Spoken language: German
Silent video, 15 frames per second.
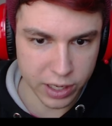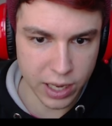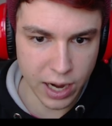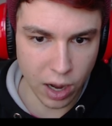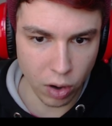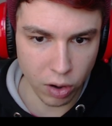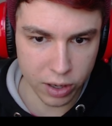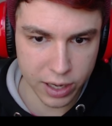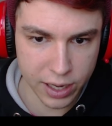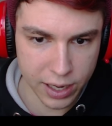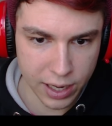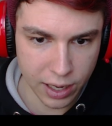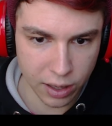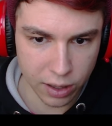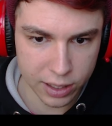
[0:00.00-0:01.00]
Genau,
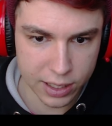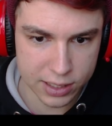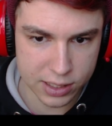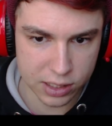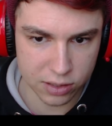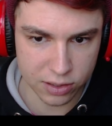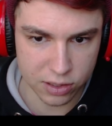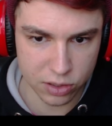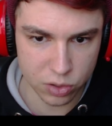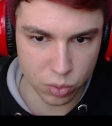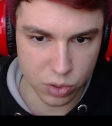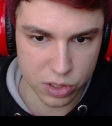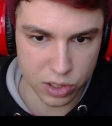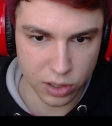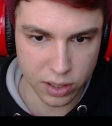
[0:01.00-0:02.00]
genau. Das ist, was wir
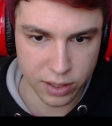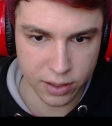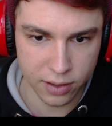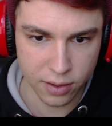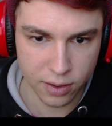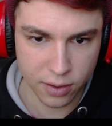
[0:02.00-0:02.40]
tun sollen.